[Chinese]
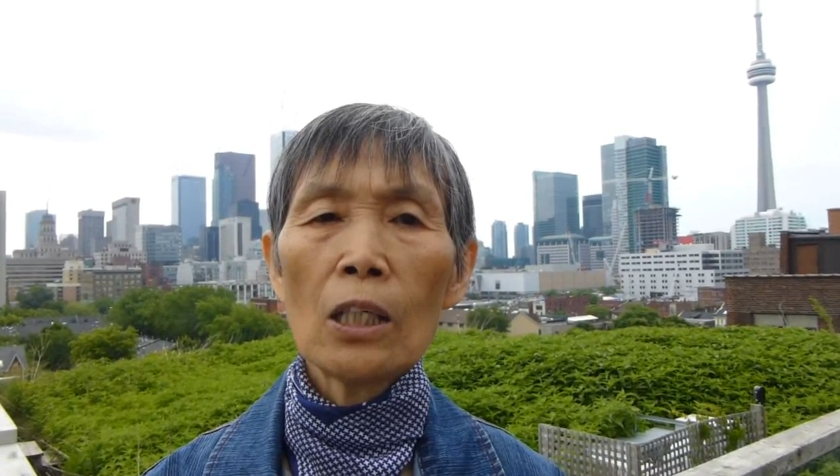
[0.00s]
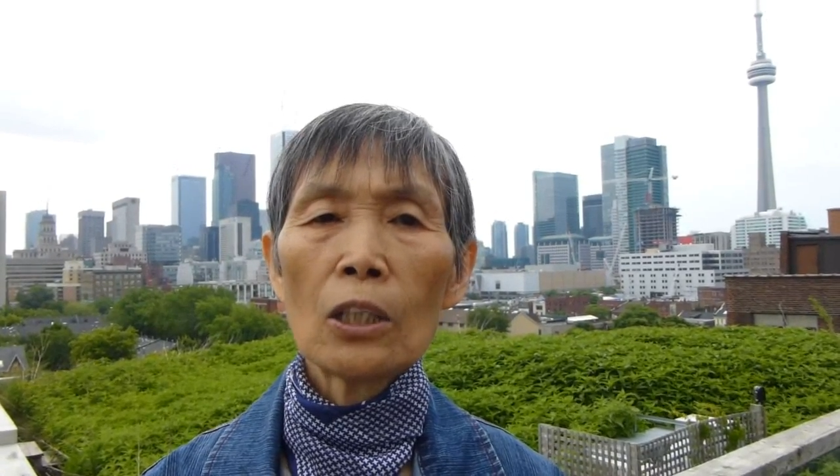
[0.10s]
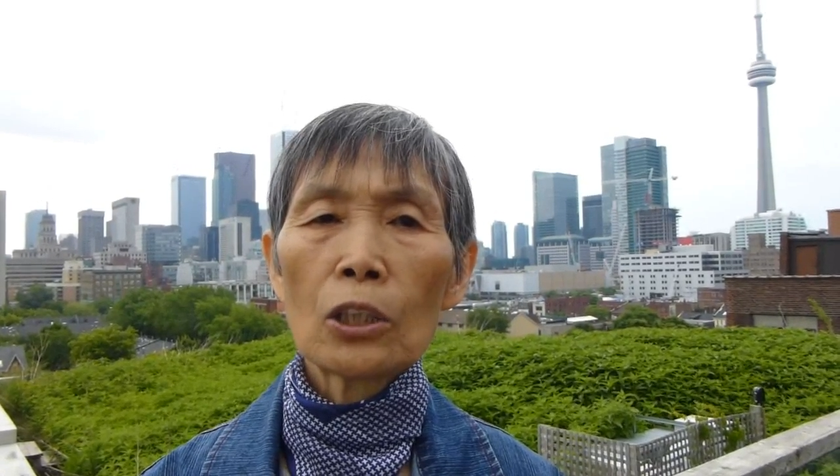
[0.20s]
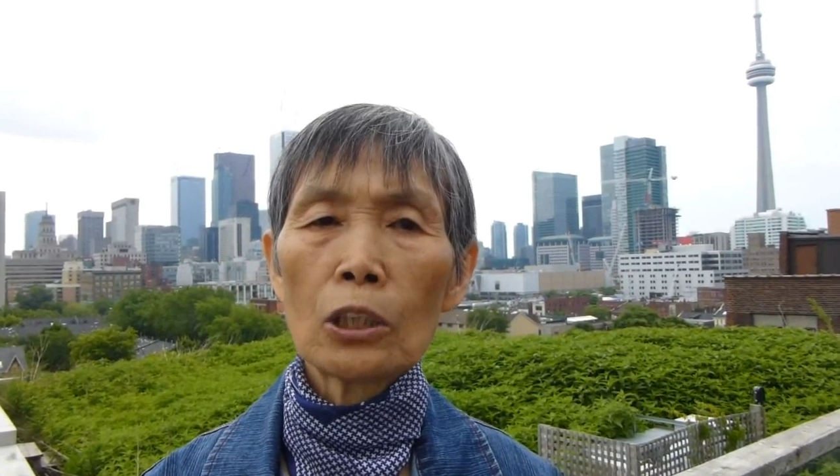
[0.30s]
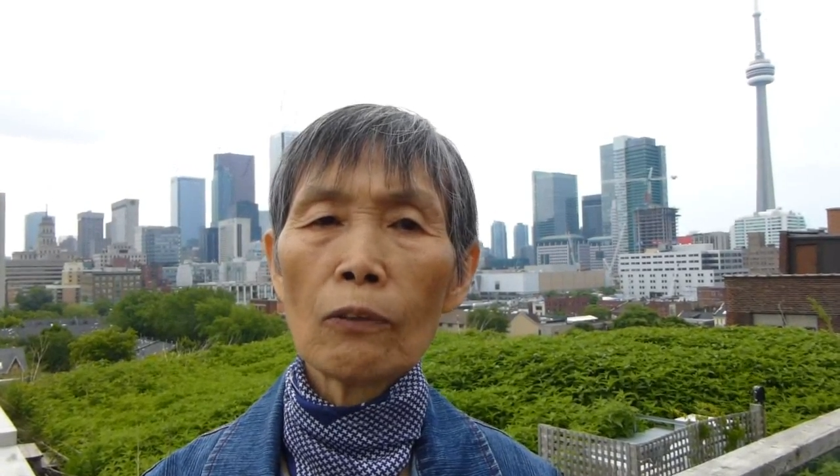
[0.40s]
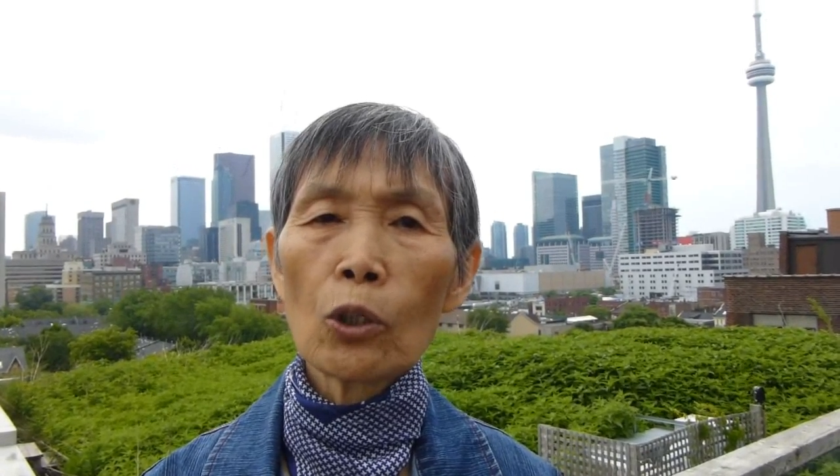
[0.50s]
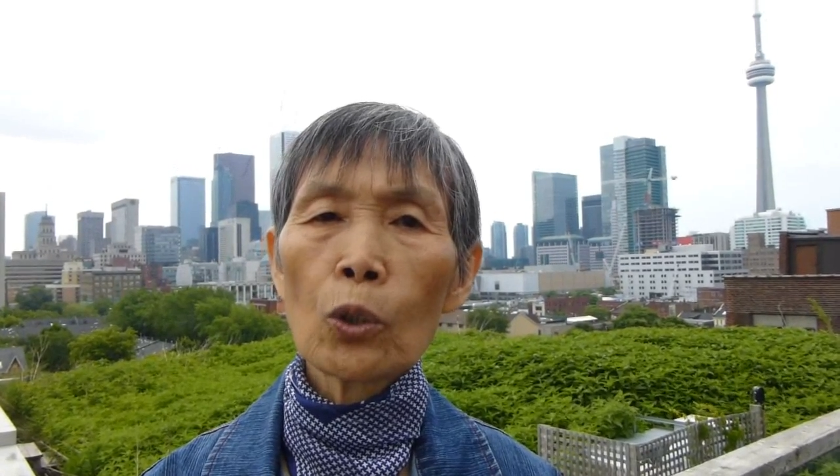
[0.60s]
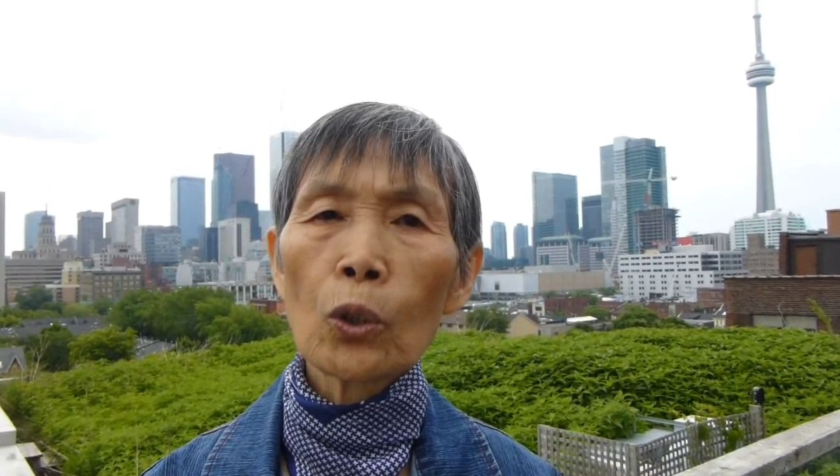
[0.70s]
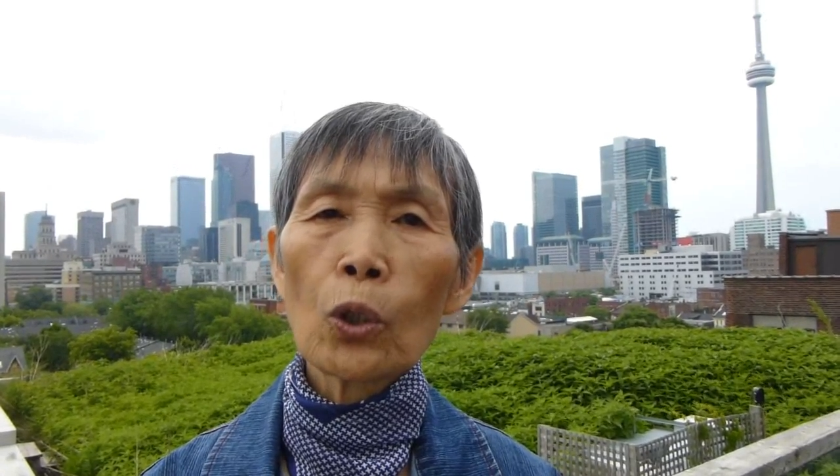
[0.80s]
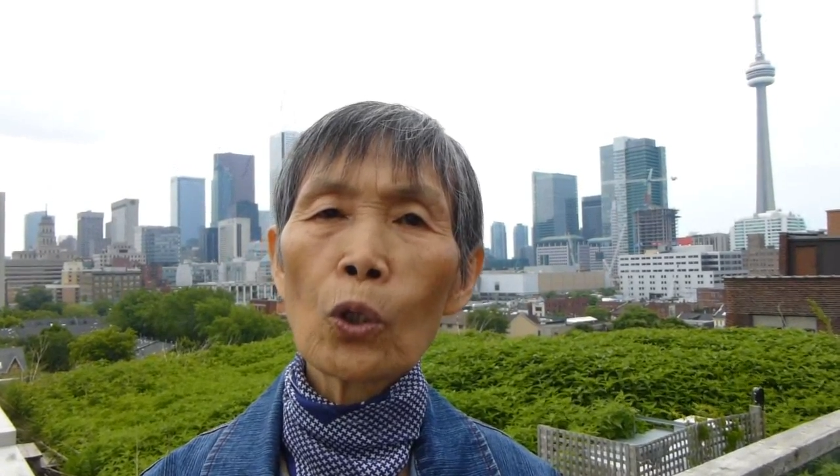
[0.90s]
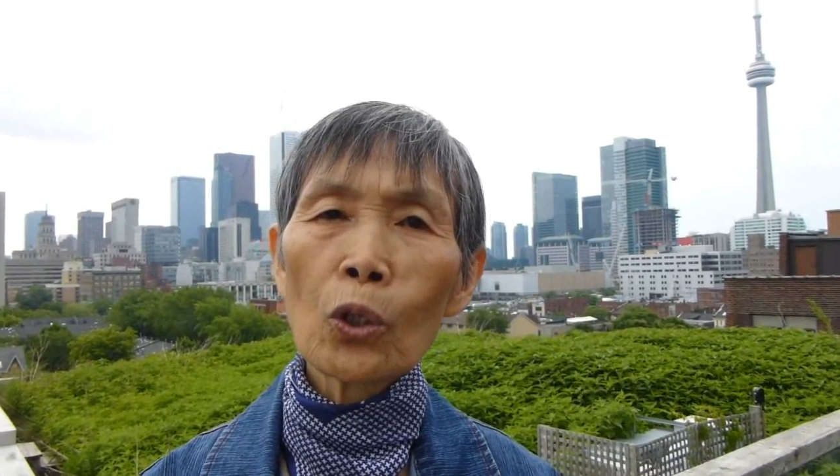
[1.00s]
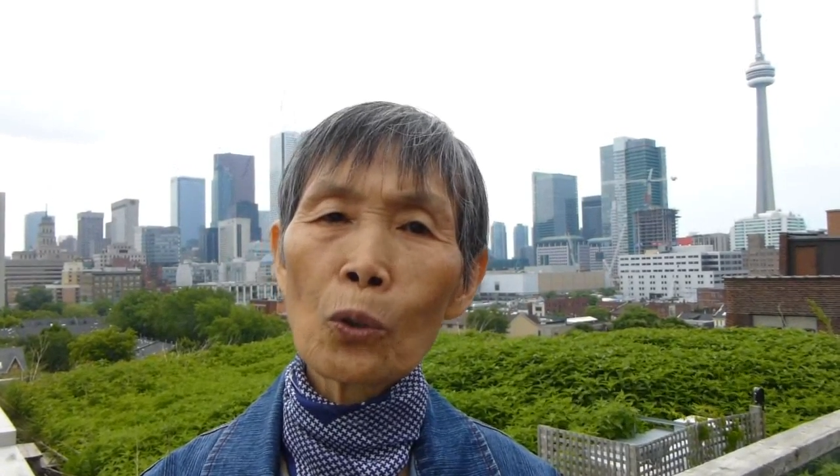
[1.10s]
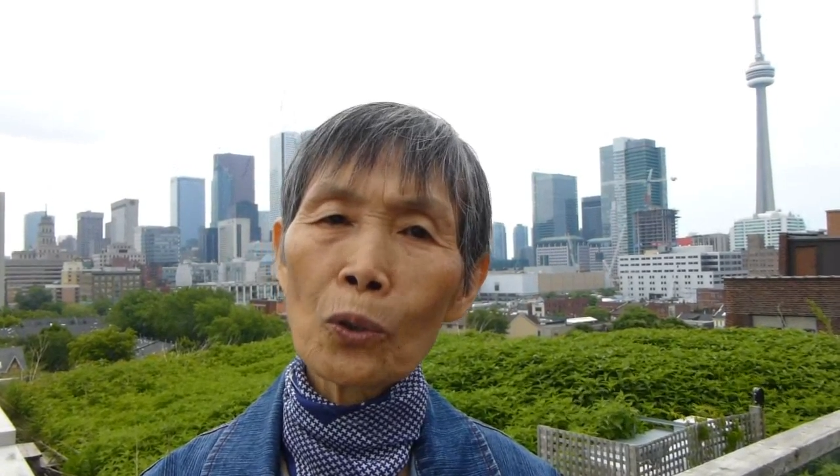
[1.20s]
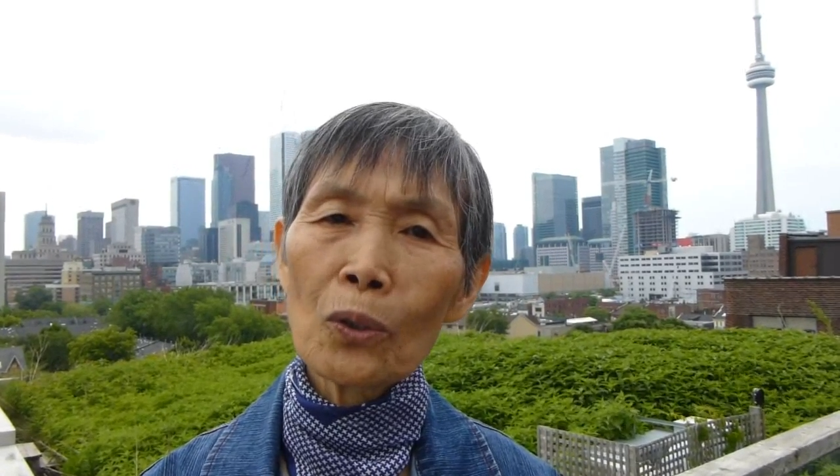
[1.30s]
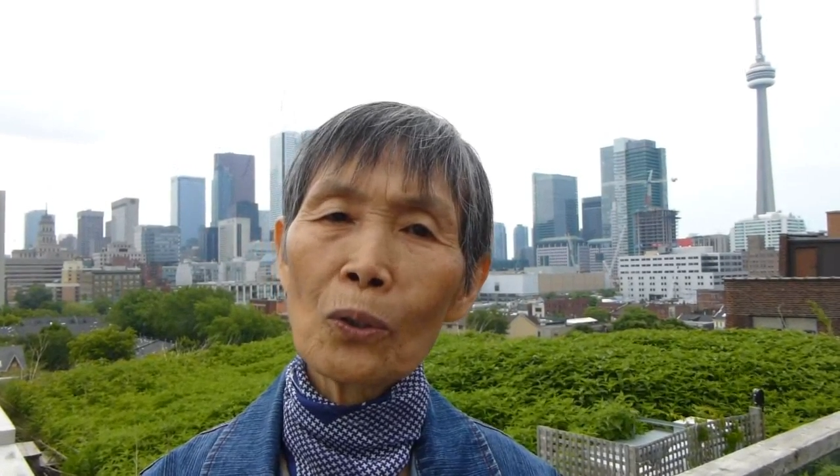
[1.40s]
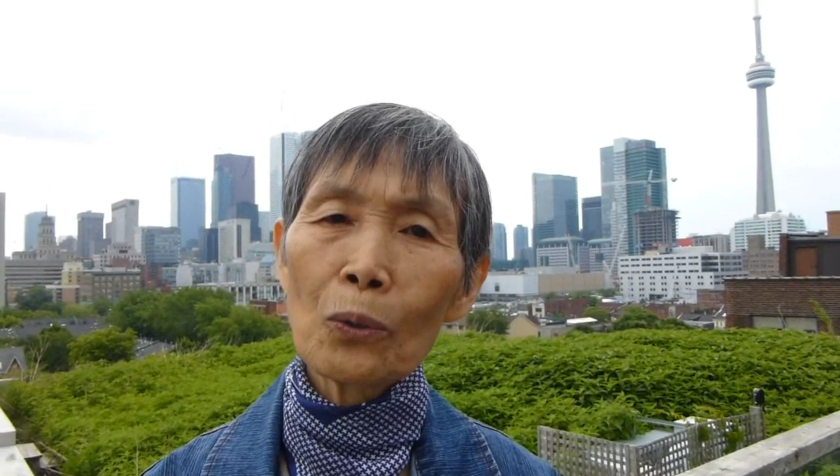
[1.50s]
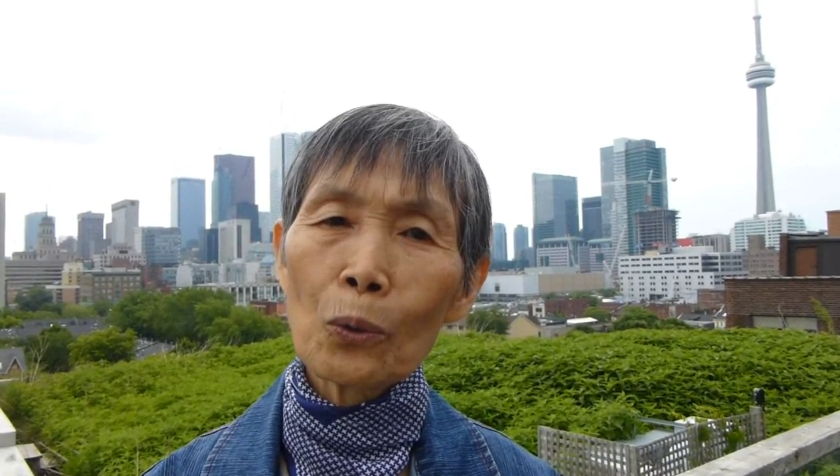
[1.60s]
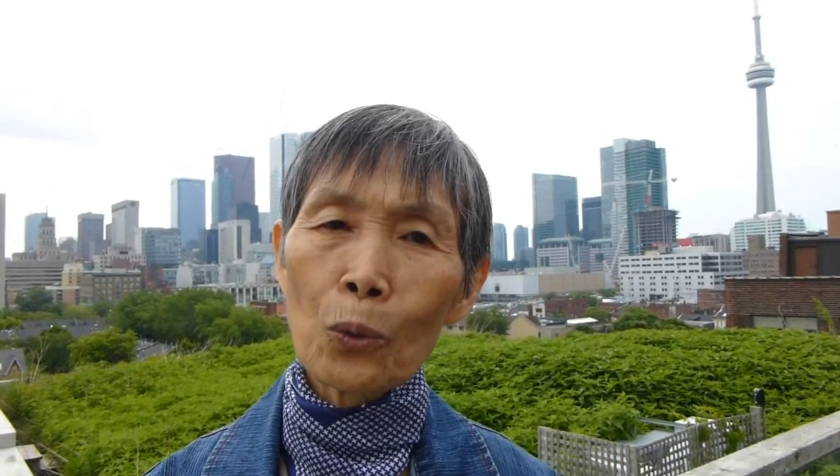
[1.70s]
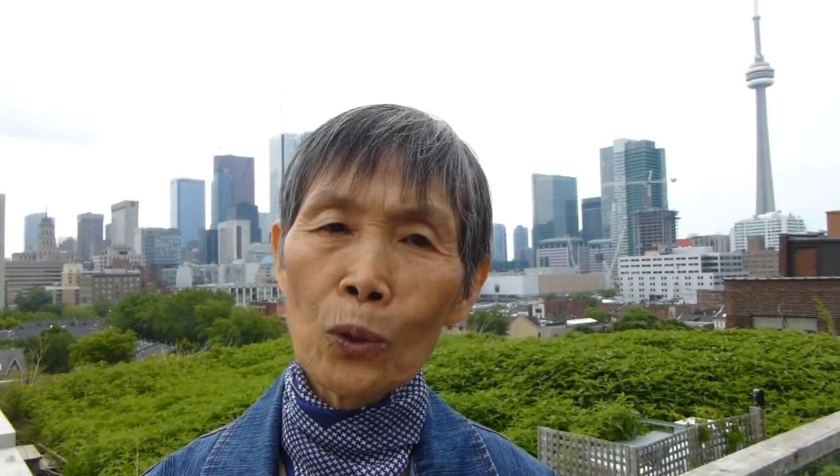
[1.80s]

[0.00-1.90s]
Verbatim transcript: 希望各个国